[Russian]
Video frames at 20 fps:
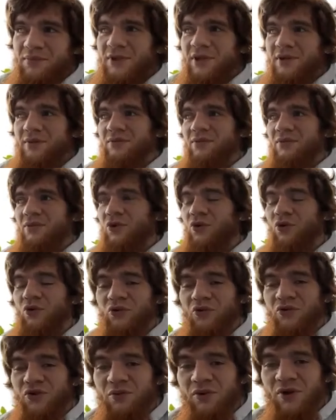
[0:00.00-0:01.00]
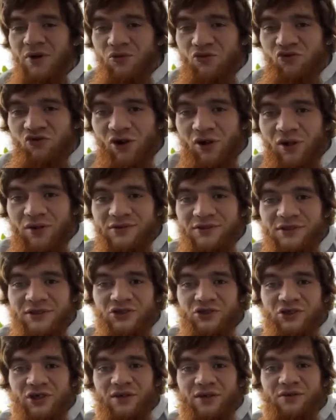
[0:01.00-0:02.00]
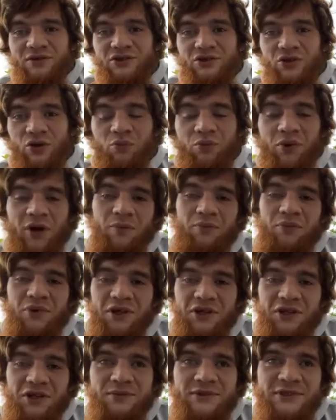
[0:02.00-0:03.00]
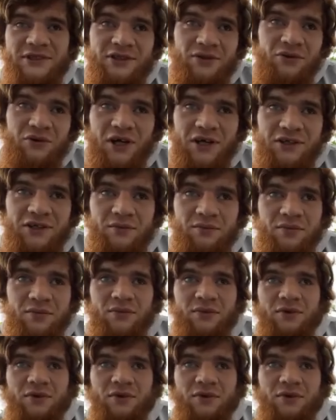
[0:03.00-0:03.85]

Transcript: там, он, видимо, ему жаловался, жаловался, он прям перед ним сидел рядом.